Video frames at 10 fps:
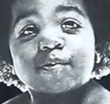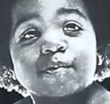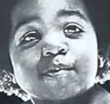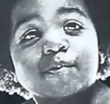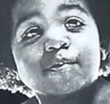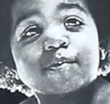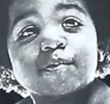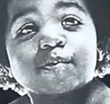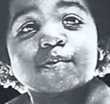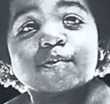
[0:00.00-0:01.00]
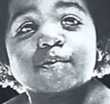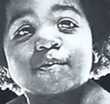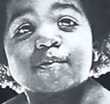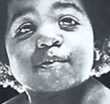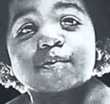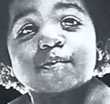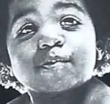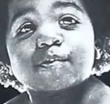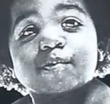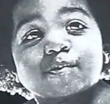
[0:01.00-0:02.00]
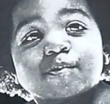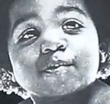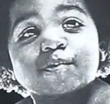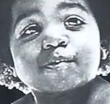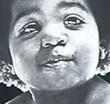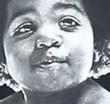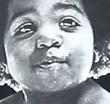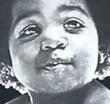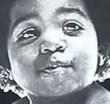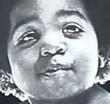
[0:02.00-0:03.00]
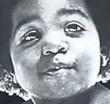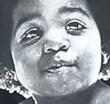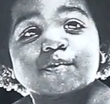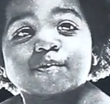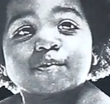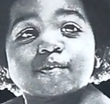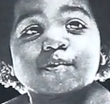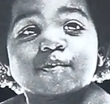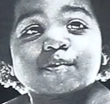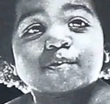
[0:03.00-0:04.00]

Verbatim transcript: está guapísima. Y además ahora ahí con el Rome como que me hace mucha gracia.